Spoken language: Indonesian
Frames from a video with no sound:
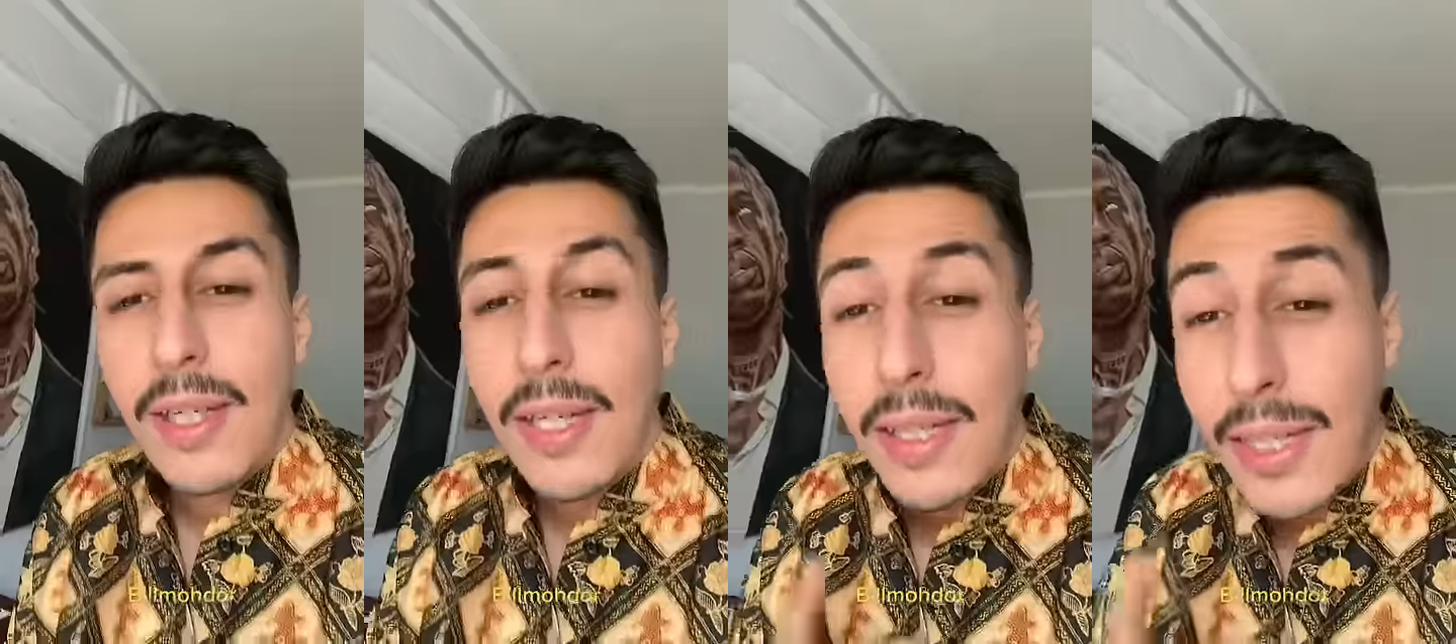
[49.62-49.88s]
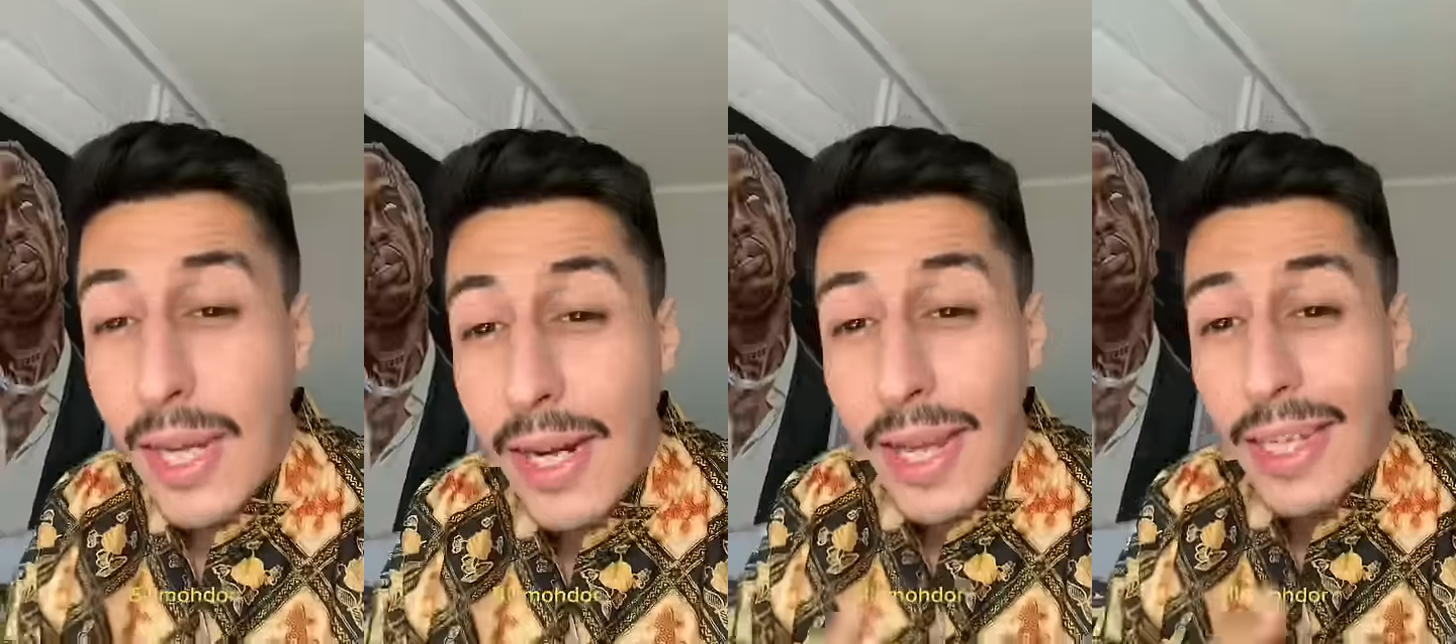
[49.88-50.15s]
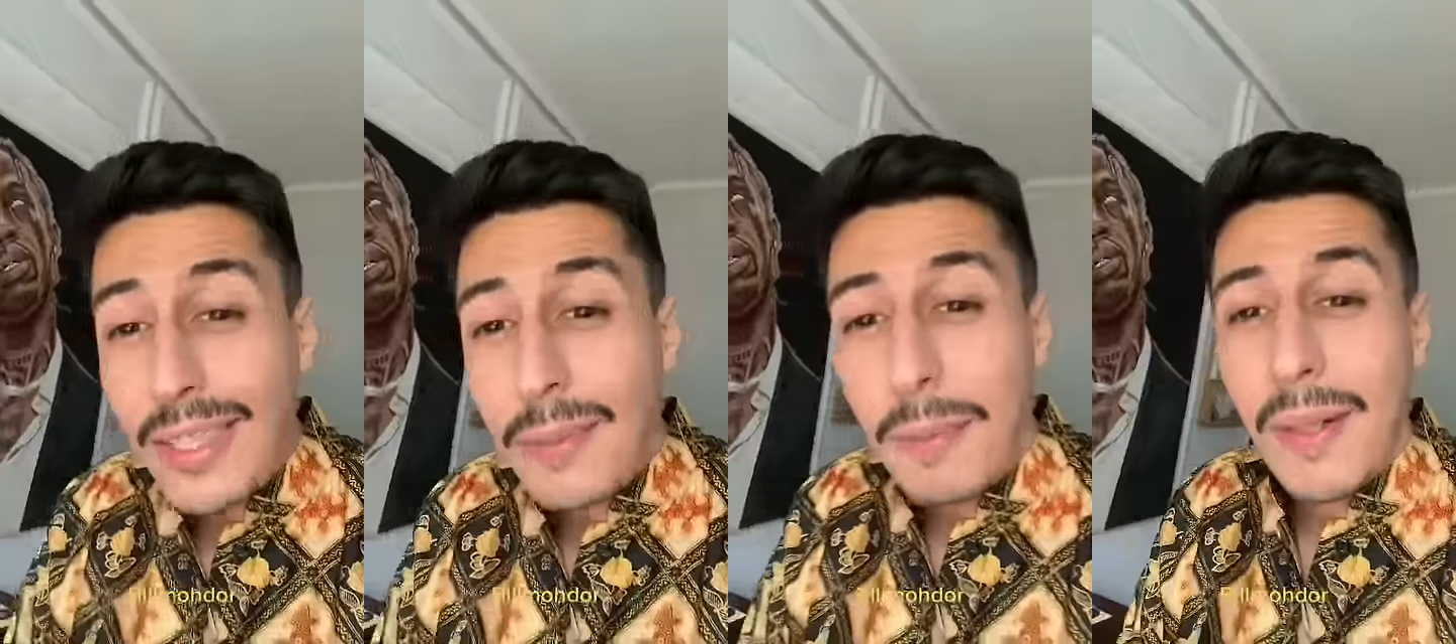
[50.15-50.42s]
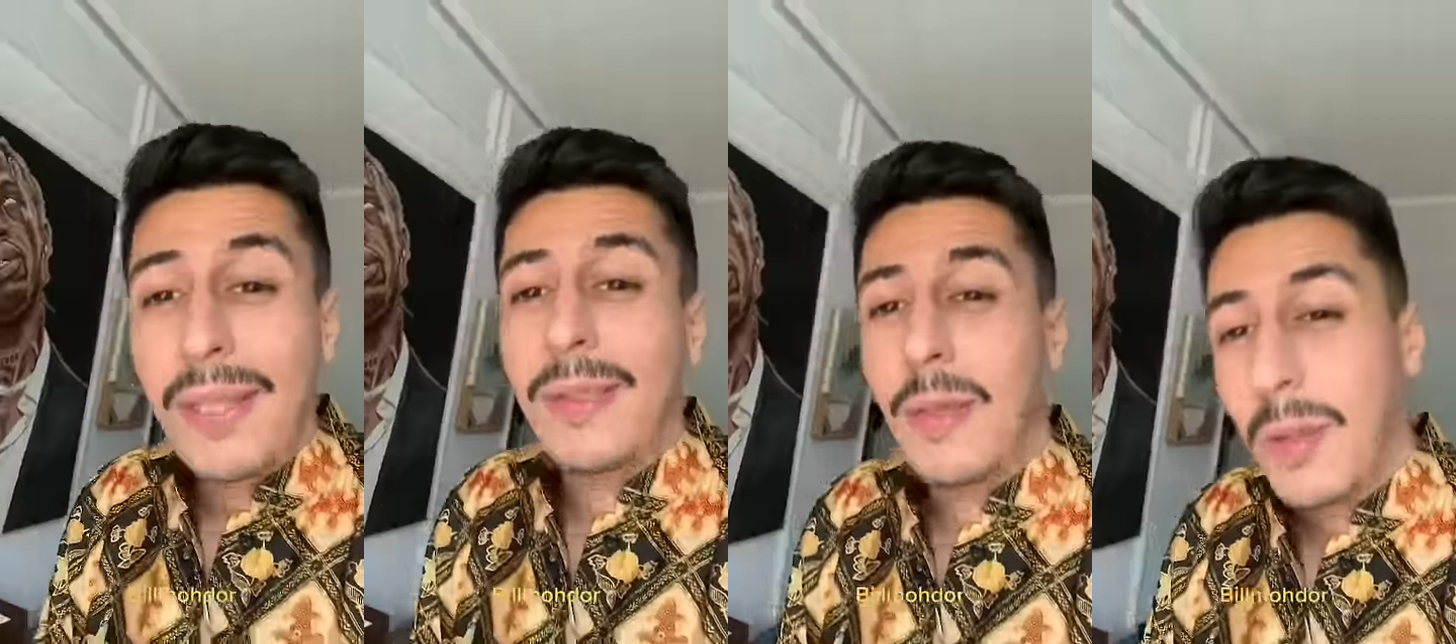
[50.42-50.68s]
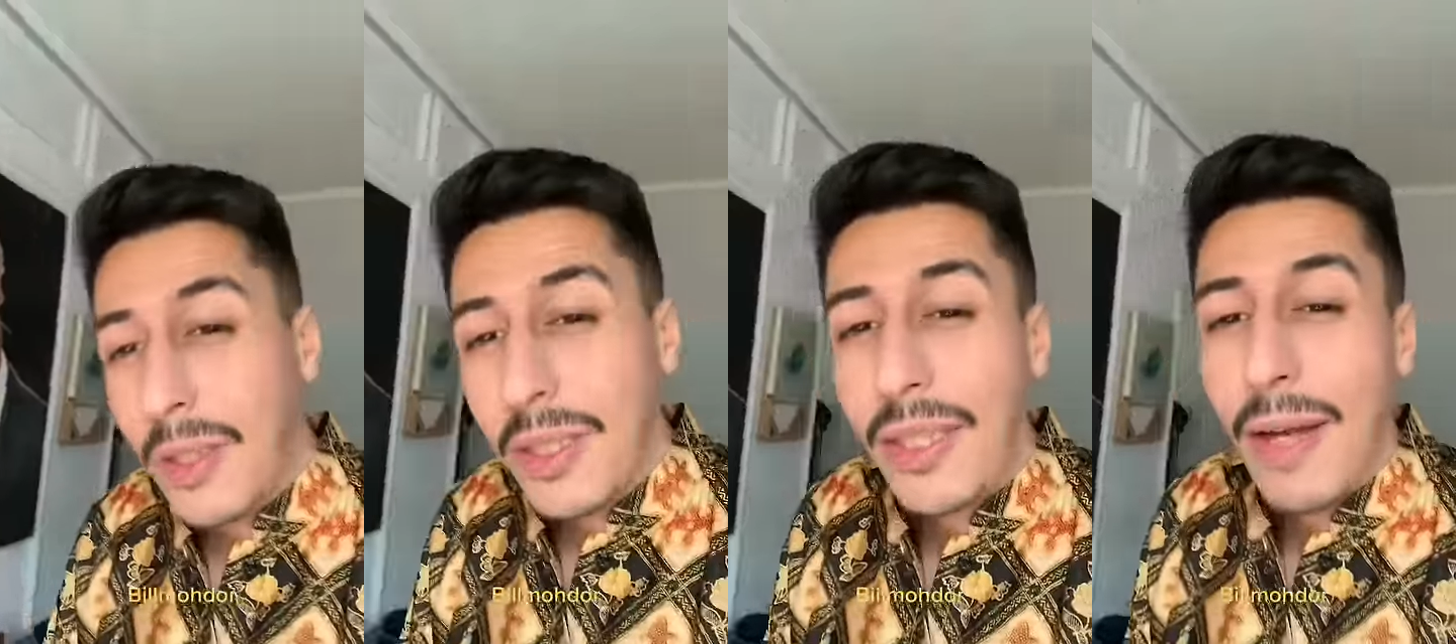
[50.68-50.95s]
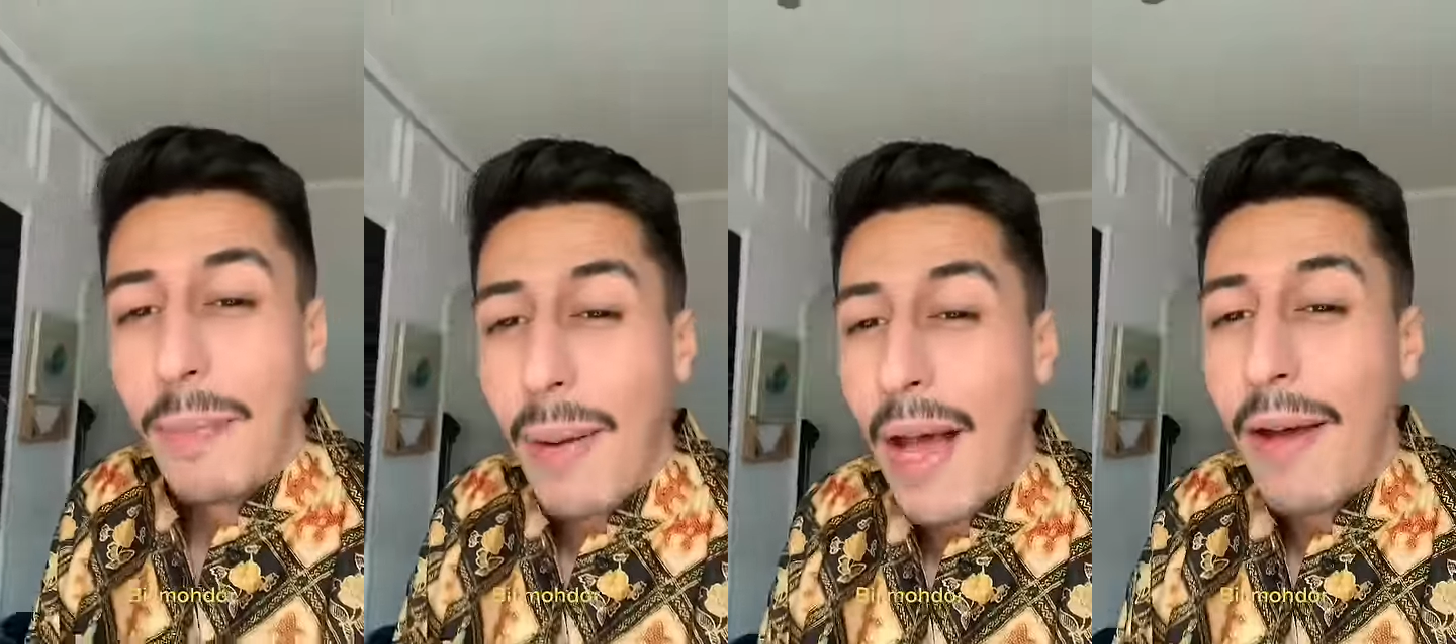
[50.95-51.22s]
Dan ekspresionis ya
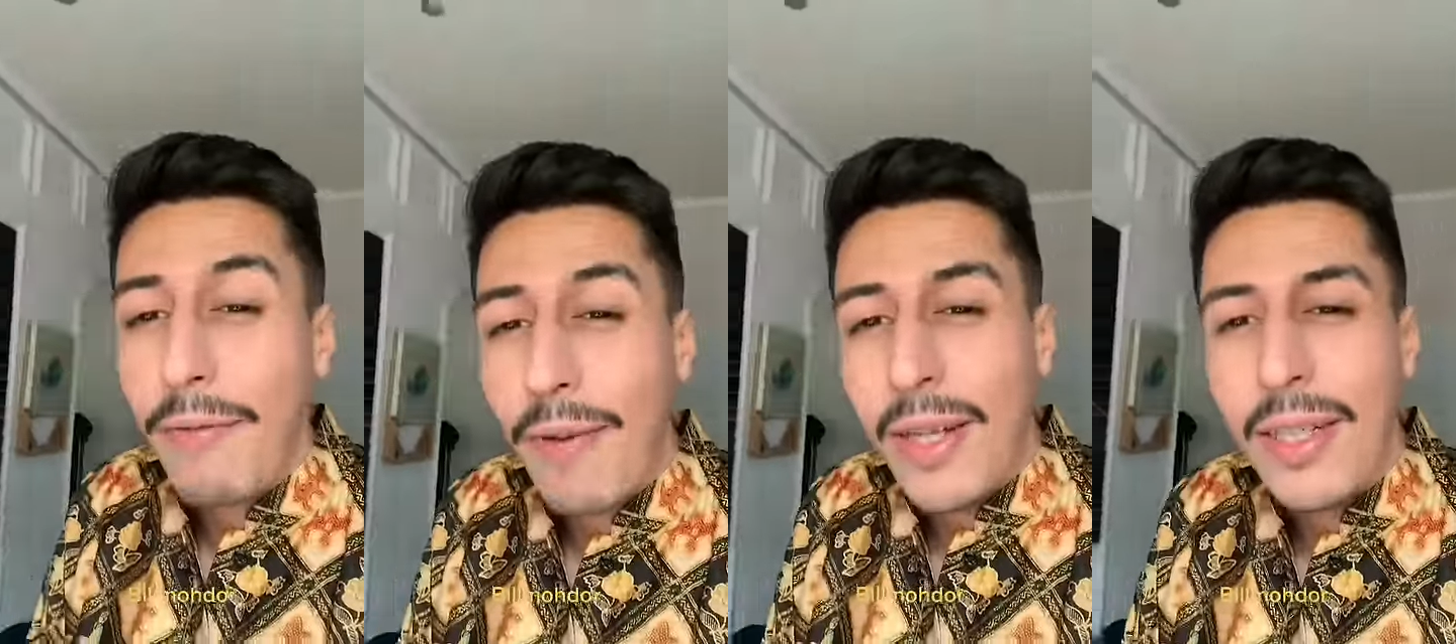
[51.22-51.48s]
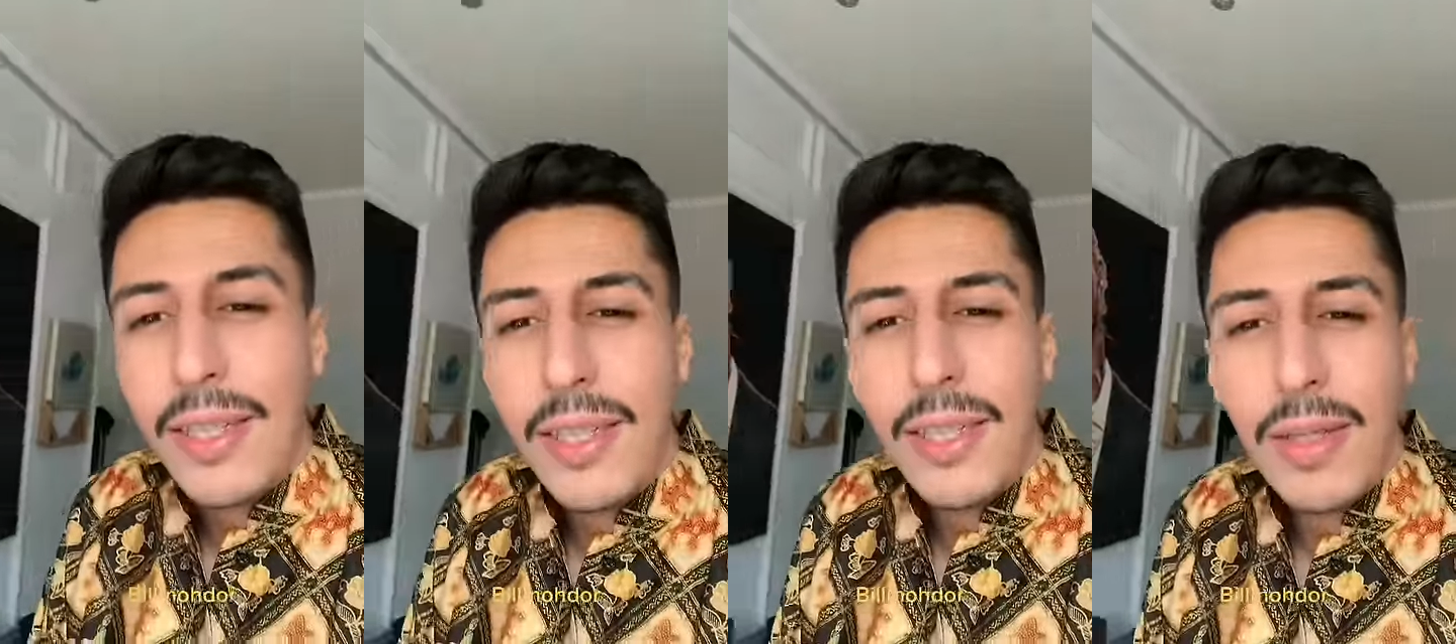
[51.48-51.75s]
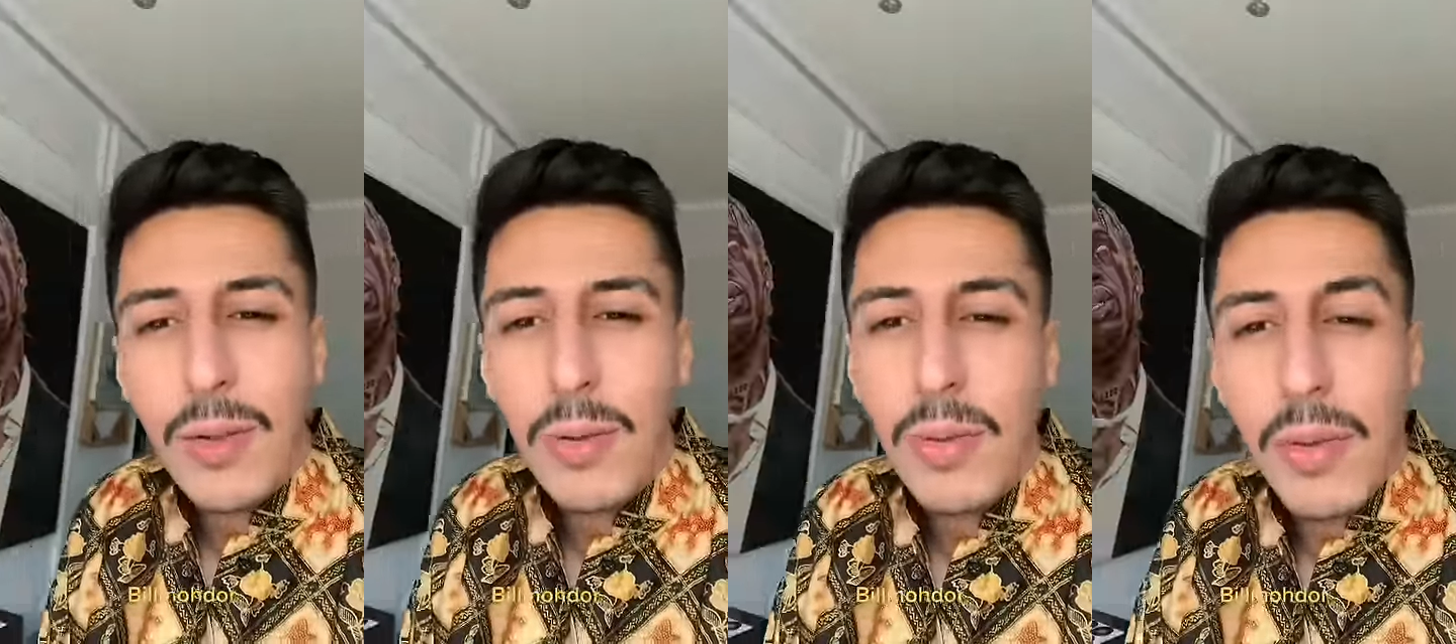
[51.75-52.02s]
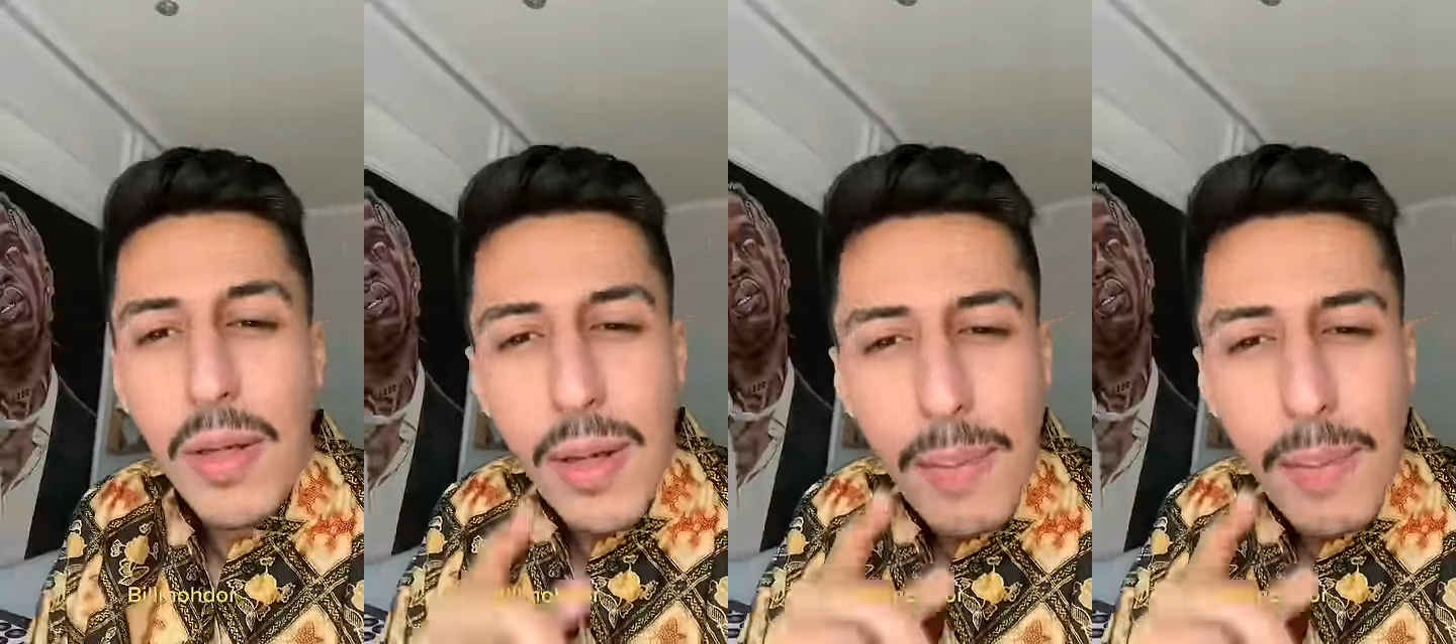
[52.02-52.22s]
Pak Avandi itu